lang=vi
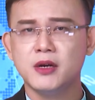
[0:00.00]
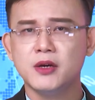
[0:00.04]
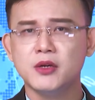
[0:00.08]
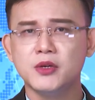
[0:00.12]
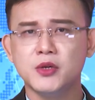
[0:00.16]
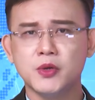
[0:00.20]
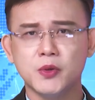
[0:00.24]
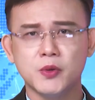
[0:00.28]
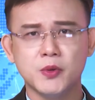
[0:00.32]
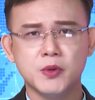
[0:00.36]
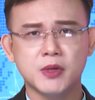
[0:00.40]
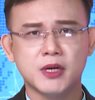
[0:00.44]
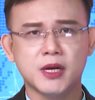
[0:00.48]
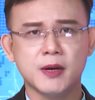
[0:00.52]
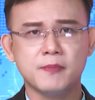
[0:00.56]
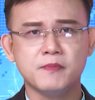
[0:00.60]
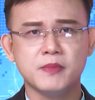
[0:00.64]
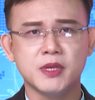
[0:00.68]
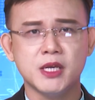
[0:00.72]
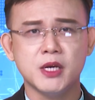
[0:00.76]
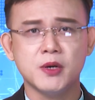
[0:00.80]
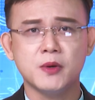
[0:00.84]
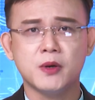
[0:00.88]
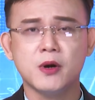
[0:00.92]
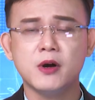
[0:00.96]
Dù gặp
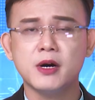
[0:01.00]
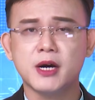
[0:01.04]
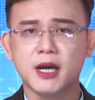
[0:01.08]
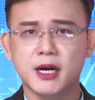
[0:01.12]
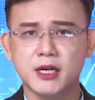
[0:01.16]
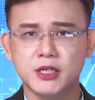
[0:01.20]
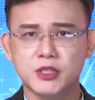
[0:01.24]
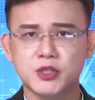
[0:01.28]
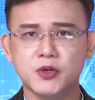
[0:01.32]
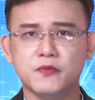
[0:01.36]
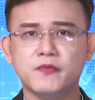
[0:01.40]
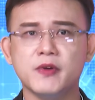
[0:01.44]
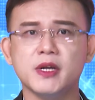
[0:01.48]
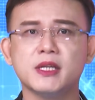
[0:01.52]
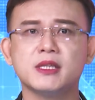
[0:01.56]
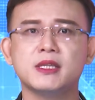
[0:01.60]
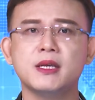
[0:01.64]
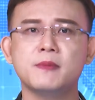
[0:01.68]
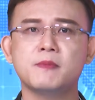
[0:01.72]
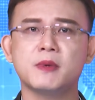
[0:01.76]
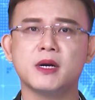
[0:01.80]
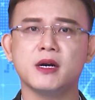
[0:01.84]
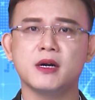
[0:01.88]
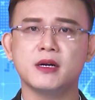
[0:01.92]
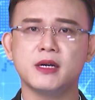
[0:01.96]
nhiều khó khăn trong việc
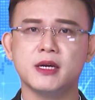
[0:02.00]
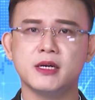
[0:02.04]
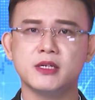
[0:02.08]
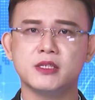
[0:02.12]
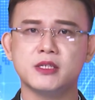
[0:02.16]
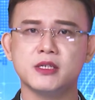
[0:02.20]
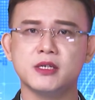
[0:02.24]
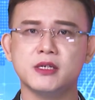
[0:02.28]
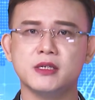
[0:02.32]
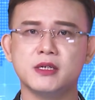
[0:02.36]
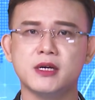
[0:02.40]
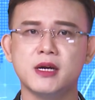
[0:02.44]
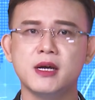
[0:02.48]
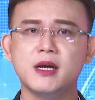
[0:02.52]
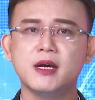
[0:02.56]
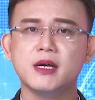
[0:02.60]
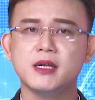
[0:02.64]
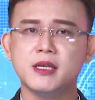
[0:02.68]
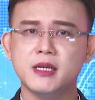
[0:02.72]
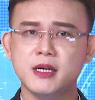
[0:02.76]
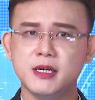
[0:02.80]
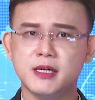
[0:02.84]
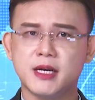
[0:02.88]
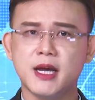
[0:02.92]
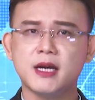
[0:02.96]
tiếp cận hiện trường,
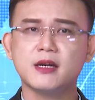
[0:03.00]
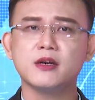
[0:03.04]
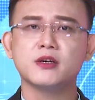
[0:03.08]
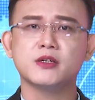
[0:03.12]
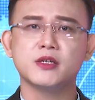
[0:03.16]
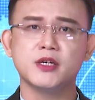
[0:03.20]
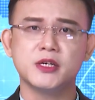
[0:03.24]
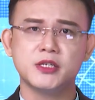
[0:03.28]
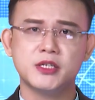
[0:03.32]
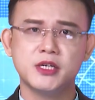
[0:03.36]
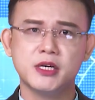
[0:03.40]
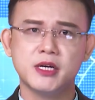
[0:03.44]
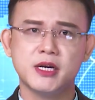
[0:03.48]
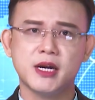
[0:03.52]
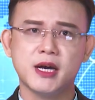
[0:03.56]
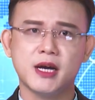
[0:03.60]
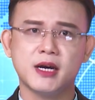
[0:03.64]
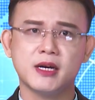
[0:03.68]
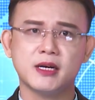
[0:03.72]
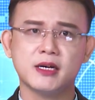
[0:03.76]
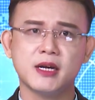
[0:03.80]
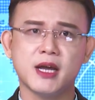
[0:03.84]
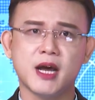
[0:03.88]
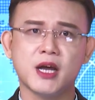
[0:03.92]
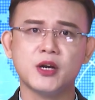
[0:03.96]
nhưng các lực lượng chức
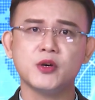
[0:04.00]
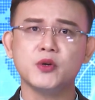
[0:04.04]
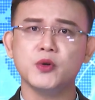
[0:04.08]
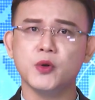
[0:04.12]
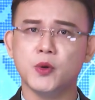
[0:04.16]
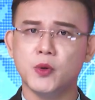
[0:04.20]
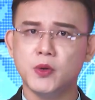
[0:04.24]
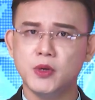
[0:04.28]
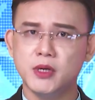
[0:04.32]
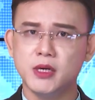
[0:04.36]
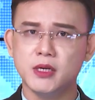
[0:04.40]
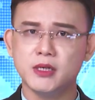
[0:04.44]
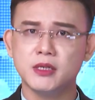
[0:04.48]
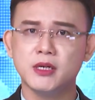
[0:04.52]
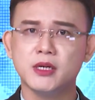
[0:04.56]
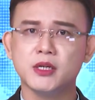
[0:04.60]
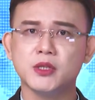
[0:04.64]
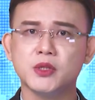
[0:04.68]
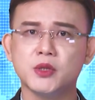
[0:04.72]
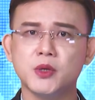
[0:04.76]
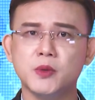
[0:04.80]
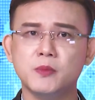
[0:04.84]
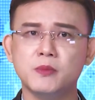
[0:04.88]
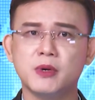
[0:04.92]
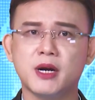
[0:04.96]
năng đã nỗ lực
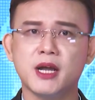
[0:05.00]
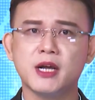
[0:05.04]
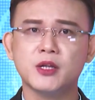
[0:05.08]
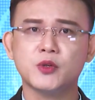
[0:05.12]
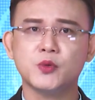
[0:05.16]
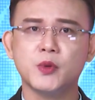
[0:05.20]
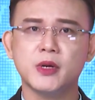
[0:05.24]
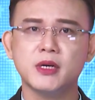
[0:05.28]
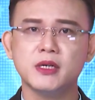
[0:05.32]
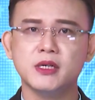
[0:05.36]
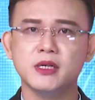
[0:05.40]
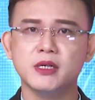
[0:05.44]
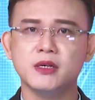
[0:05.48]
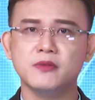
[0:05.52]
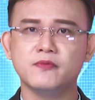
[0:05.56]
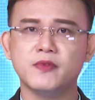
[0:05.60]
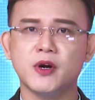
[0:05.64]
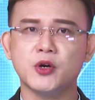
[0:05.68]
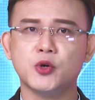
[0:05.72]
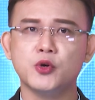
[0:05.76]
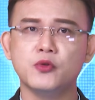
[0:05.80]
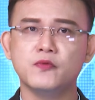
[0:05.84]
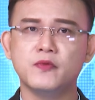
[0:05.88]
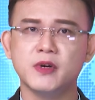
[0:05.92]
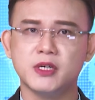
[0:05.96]
thông các tuyến đường vào
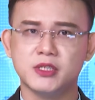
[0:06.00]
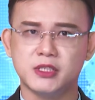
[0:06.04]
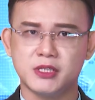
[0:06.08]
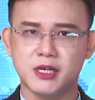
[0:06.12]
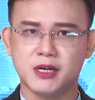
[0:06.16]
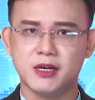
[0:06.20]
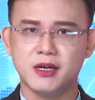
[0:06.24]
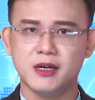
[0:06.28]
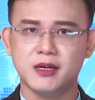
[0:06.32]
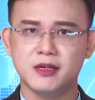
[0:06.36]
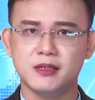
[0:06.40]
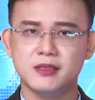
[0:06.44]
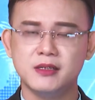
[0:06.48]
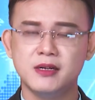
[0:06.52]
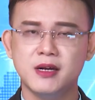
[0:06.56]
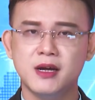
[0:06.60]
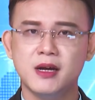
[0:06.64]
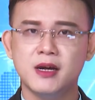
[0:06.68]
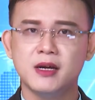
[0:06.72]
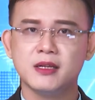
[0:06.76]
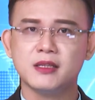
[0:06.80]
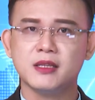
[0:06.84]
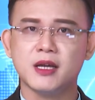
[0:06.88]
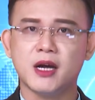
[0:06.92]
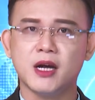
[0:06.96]
khu vực sạt lở
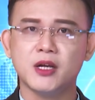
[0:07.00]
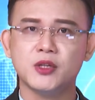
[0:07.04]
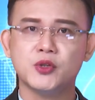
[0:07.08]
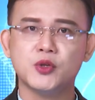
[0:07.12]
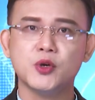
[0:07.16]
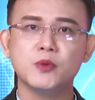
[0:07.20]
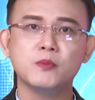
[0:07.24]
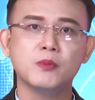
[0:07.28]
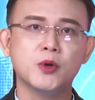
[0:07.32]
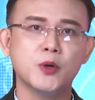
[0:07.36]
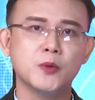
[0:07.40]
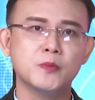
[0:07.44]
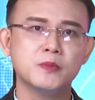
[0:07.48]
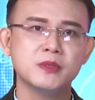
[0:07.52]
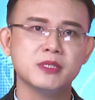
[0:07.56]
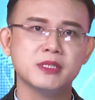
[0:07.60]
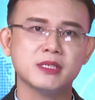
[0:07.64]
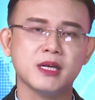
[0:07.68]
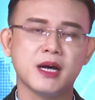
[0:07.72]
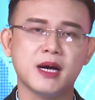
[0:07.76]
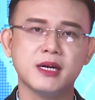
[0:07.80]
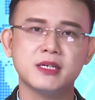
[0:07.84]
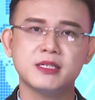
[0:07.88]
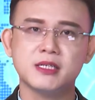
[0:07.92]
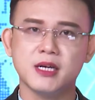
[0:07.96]
tại thôn 1
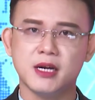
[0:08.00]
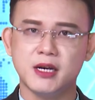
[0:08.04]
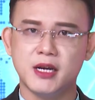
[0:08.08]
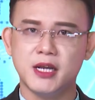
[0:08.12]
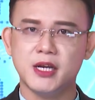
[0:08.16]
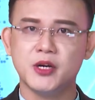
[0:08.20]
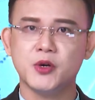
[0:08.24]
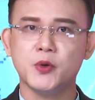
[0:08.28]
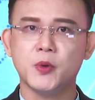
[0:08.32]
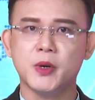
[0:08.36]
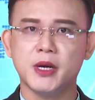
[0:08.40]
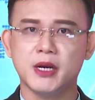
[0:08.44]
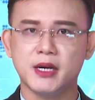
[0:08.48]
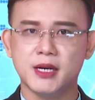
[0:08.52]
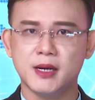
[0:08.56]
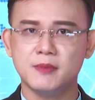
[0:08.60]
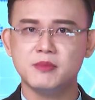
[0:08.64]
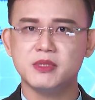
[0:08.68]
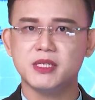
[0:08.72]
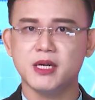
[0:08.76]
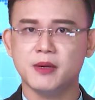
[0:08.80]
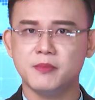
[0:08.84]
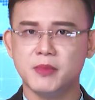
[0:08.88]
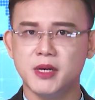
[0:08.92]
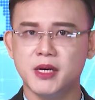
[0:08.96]
xã Trà Len, huyện Nam
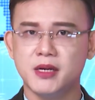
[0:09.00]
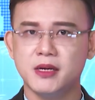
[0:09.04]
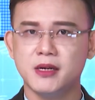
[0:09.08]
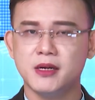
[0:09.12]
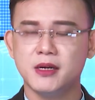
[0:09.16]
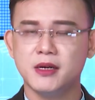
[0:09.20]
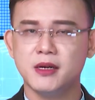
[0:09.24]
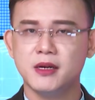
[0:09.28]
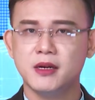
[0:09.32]
Trà My.